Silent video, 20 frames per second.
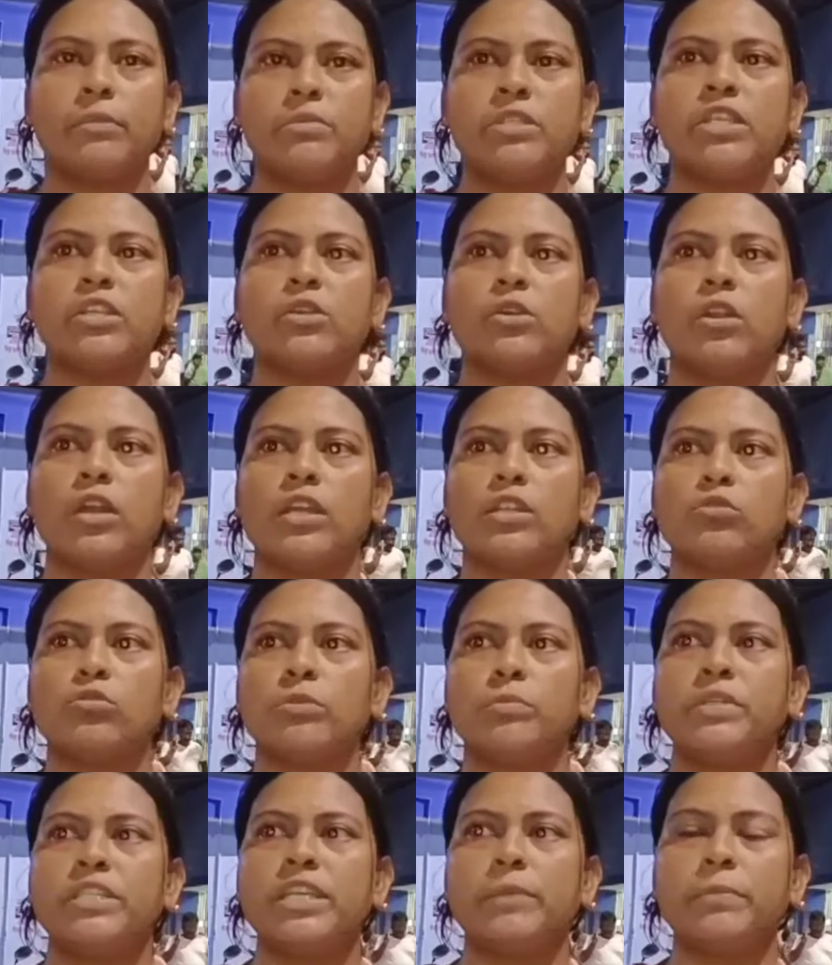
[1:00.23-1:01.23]
টিএমসি কর
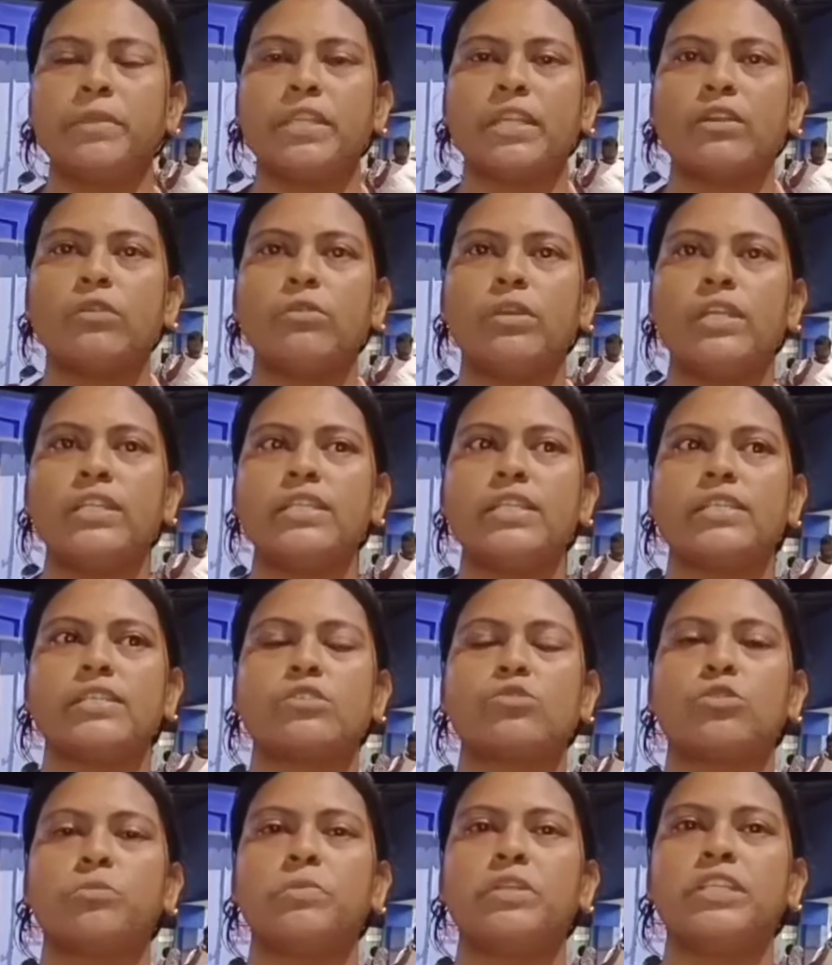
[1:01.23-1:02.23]
তুই বিজেপিতে ঘুরেছিস
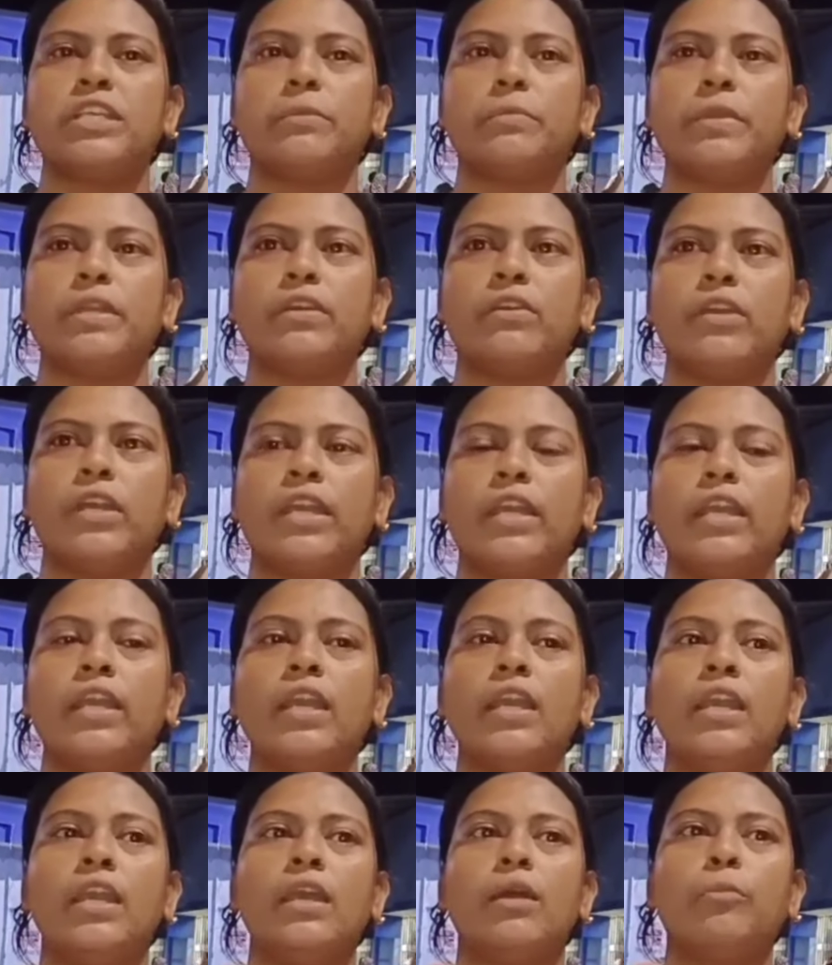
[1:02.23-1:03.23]
তুই বিজেপি হয়ে
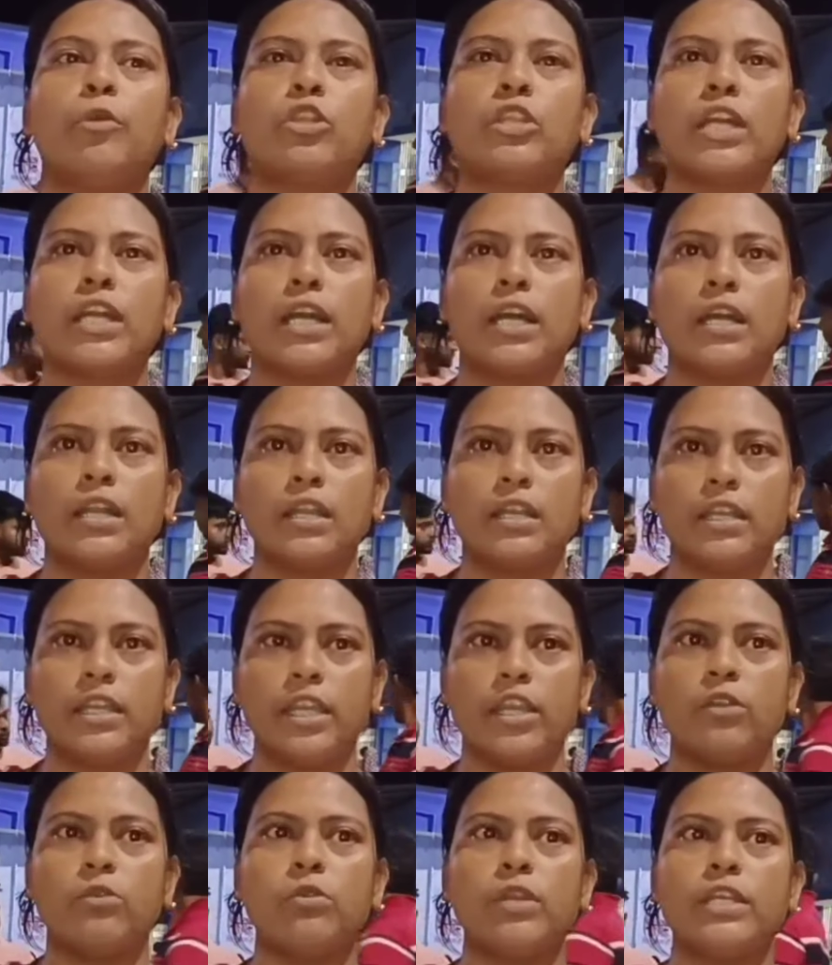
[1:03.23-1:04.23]
পতাকা
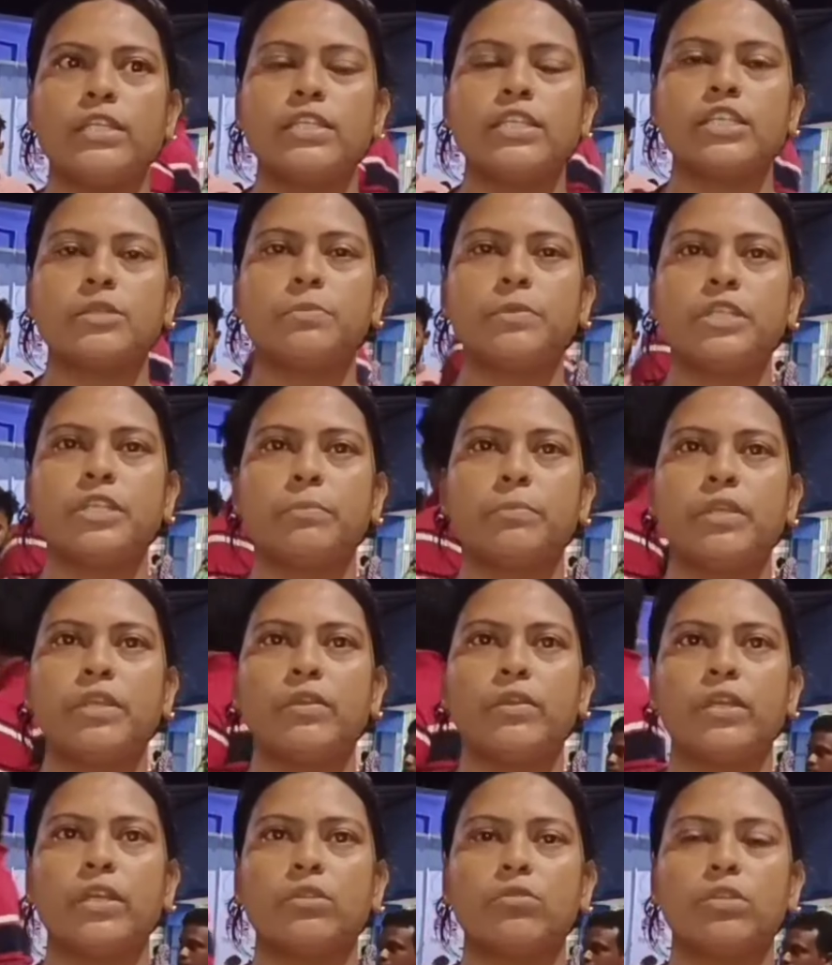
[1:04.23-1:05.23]
নিয়ে ঘুরেছিস বিজেপি
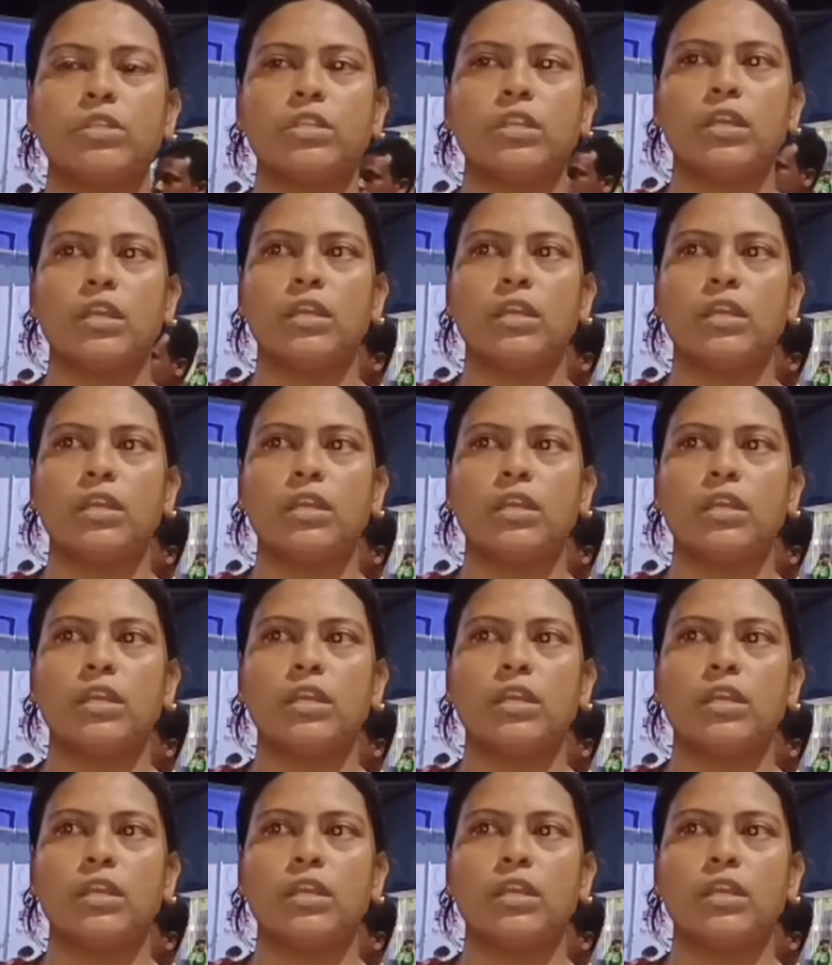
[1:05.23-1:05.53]
হয়ে তুই